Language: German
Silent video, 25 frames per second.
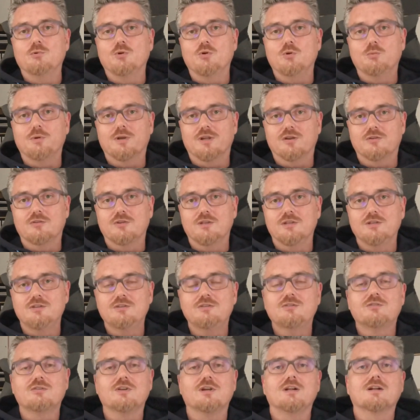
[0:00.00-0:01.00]
über das
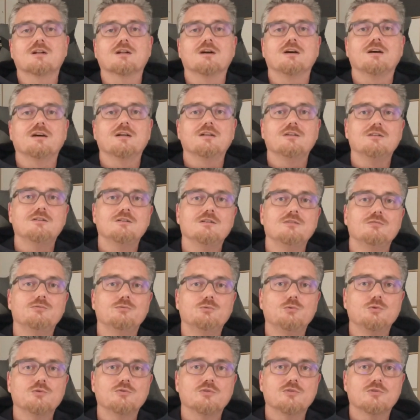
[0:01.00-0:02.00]
Lichtzelt ein
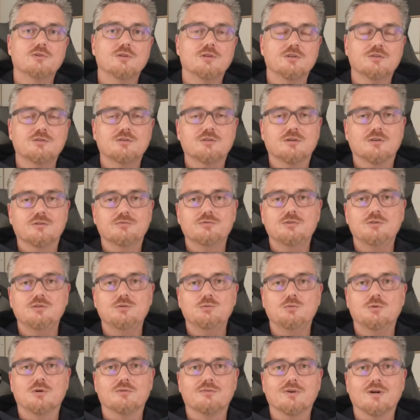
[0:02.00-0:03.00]
diffuses Licht auf die
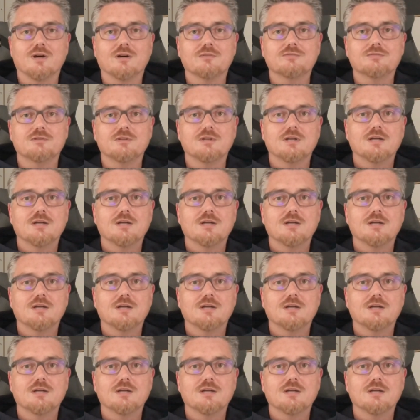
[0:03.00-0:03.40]
Uhr werfen.